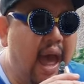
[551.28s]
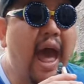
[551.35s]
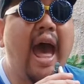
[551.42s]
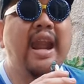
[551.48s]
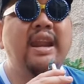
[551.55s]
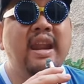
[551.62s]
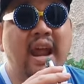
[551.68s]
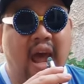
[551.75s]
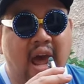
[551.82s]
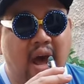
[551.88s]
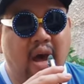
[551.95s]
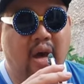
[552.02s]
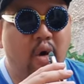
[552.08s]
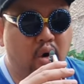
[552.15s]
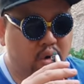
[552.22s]

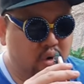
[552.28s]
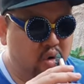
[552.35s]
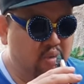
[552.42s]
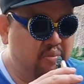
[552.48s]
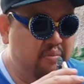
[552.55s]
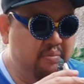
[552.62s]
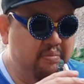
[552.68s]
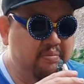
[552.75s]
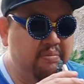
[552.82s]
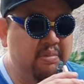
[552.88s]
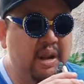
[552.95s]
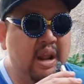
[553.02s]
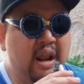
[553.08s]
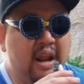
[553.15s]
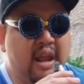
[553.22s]
ada oknum
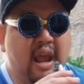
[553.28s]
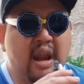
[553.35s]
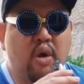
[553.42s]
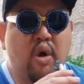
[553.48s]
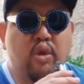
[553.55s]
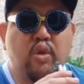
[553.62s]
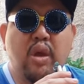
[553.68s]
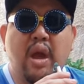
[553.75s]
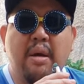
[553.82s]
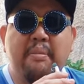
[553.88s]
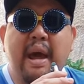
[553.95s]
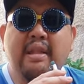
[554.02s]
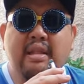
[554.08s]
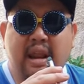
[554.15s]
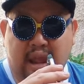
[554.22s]
dealer ikan kue itu yang
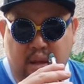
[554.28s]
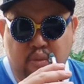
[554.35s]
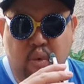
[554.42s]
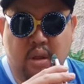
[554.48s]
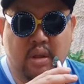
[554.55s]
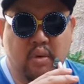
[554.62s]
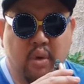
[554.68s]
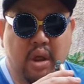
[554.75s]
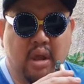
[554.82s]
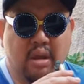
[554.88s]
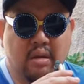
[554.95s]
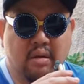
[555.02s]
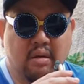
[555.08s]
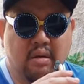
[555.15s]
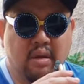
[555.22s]
matre buat gue
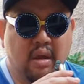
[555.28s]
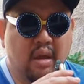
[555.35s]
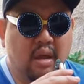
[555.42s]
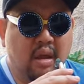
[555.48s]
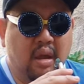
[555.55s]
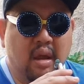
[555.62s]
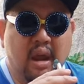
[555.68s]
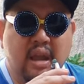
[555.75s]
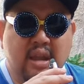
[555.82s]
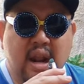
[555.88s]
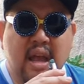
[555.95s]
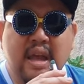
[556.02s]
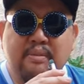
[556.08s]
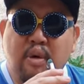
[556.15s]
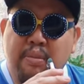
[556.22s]
kita
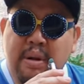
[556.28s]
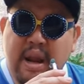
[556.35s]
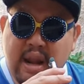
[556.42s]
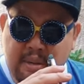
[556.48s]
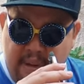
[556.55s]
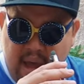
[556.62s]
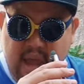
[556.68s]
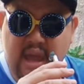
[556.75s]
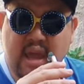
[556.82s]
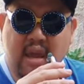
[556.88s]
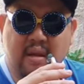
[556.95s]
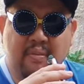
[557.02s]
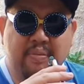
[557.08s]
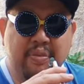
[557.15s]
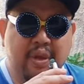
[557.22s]
lagi mau beli dia baik
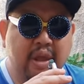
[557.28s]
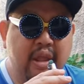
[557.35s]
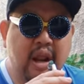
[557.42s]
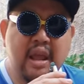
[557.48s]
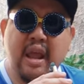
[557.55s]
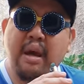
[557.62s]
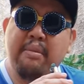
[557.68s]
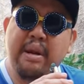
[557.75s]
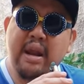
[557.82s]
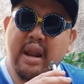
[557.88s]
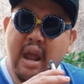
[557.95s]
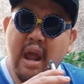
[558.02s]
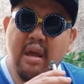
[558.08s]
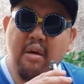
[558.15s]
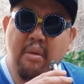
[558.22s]
kita lagi nggak beli
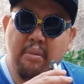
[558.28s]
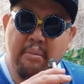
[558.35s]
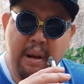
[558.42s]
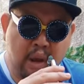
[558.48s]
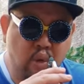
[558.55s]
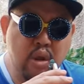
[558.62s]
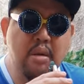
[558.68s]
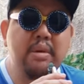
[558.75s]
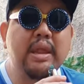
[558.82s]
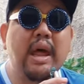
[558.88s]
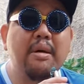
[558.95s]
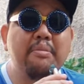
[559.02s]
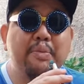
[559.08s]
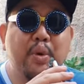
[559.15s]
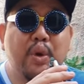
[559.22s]
dia belagunya
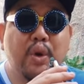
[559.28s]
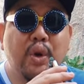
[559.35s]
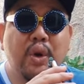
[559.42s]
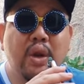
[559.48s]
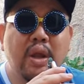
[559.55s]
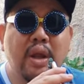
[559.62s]
minta ampun